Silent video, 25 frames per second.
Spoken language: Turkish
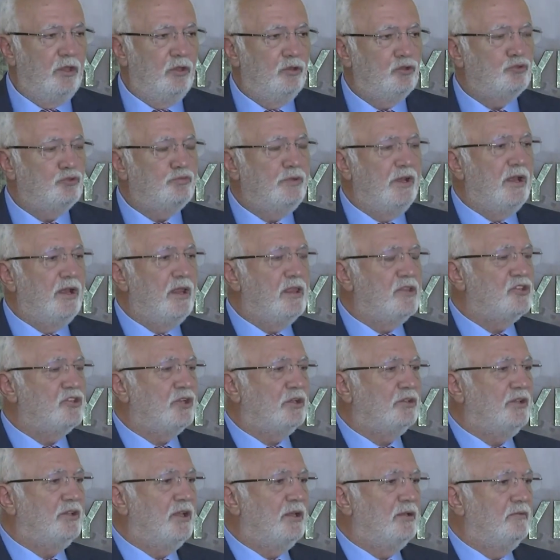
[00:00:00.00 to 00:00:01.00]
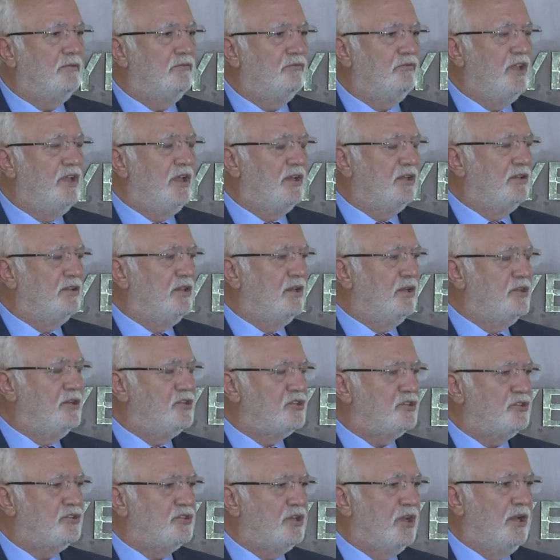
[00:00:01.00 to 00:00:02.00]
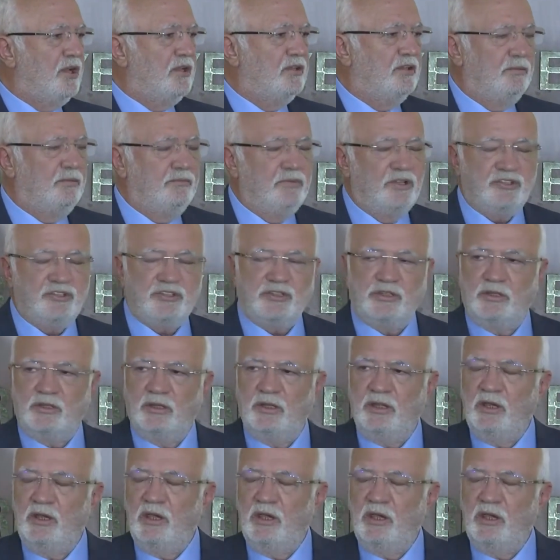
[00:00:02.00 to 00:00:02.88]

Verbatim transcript: şüpheli alacaktan vergiden istisna edilmesi